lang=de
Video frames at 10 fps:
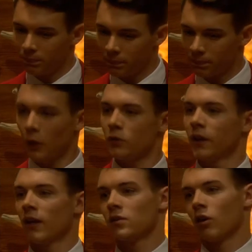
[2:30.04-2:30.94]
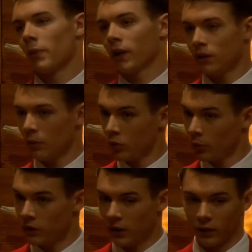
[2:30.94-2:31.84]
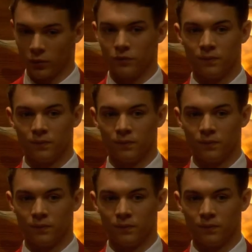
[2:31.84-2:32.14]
brauchst dir keine Sorgen machen. Ich habe Tom nicht angerufen.